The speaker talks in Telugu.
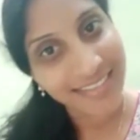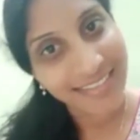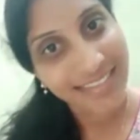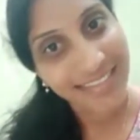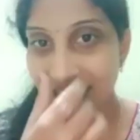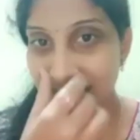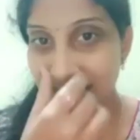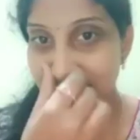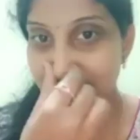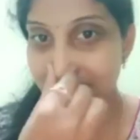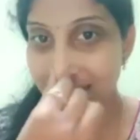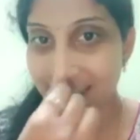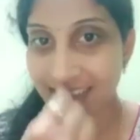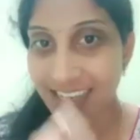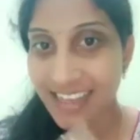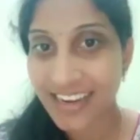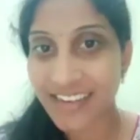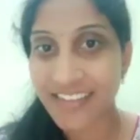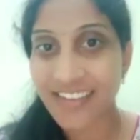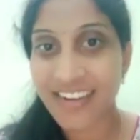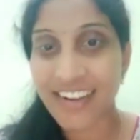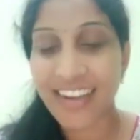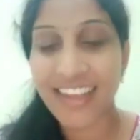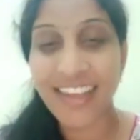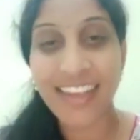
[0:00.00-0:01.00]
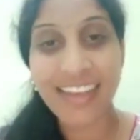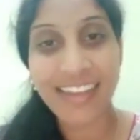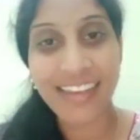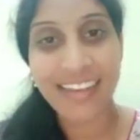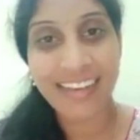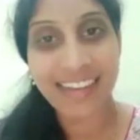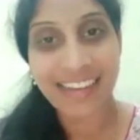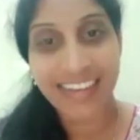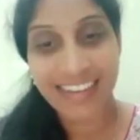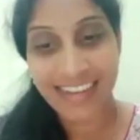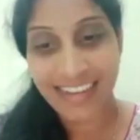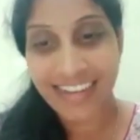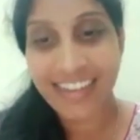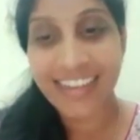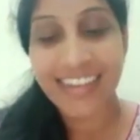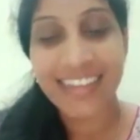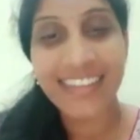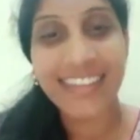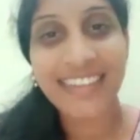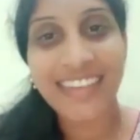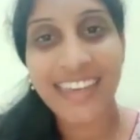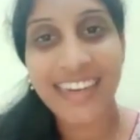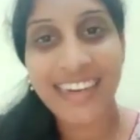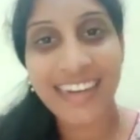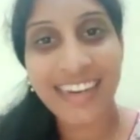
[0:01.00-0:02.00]
నమస్కారం అండి
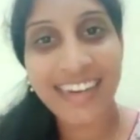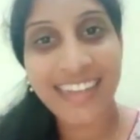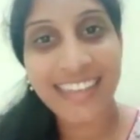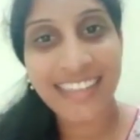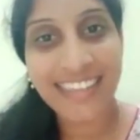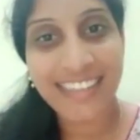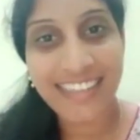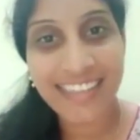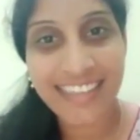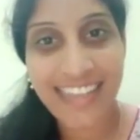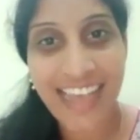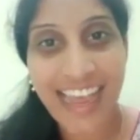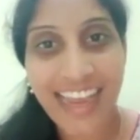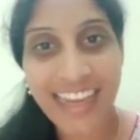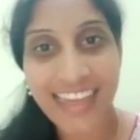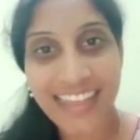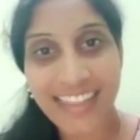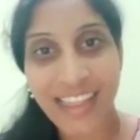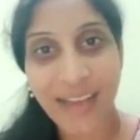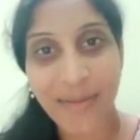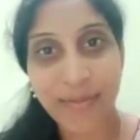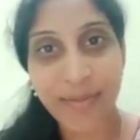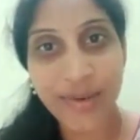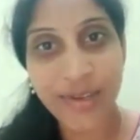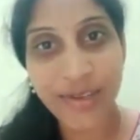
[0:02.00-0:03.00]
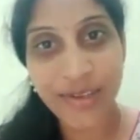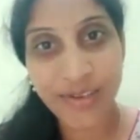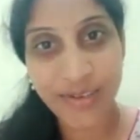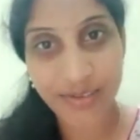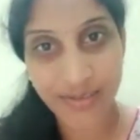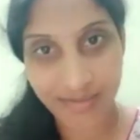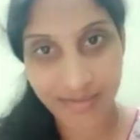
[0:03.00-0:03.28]
జర్నలిస్ట్ సాయి తమ్ముడు